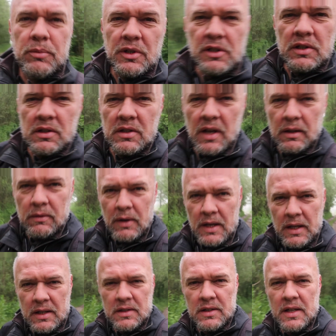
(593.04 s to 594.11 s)
um diese Zeit, wenn
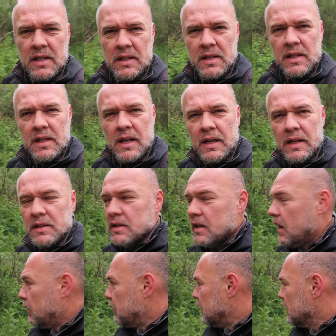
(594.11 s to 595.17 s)
ich es richtig gelesen
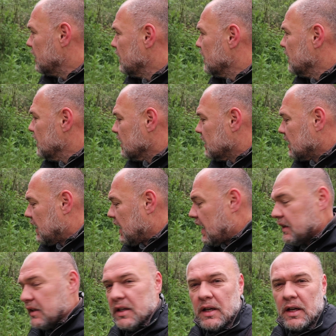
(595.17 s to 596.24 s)
habe,
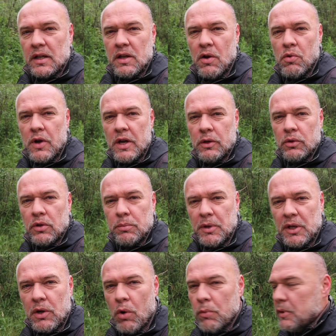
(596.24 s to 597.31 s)
gerade ihre Jungen oder
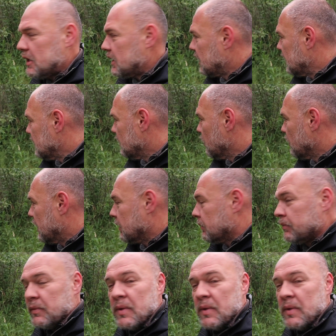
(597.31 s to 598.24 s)
bekommen ihre Jungen.